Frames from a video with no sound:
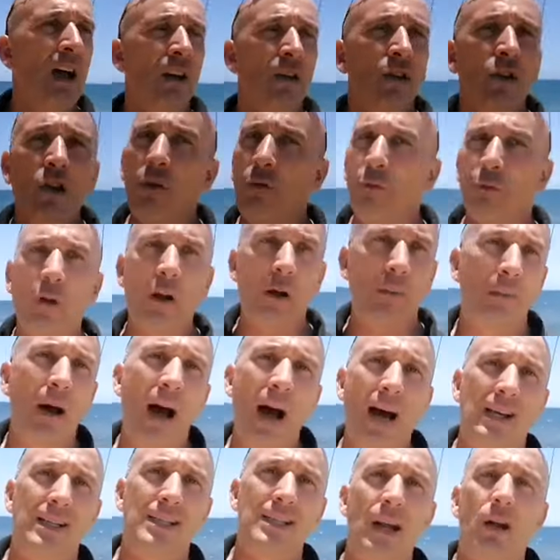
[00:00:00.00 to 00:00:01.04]
non
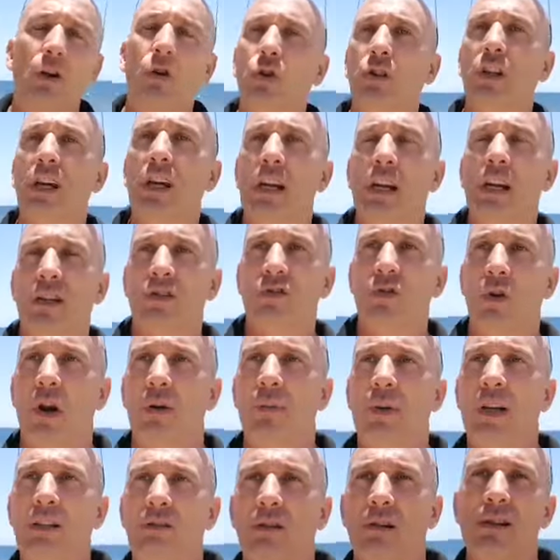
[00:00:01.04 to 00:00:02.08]
fermarsi a godere
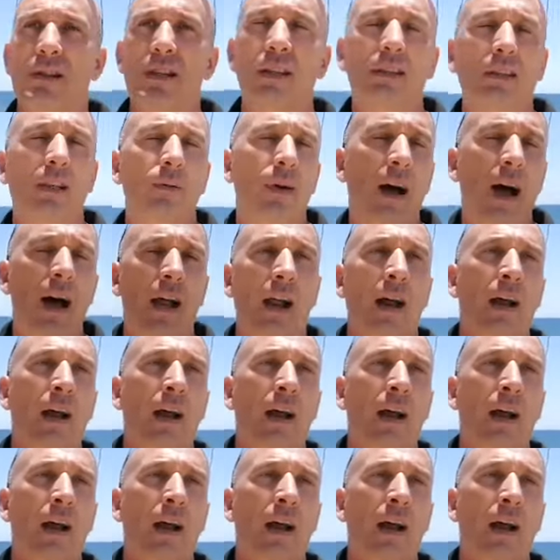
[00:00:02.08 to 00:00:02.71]
solamente una settimana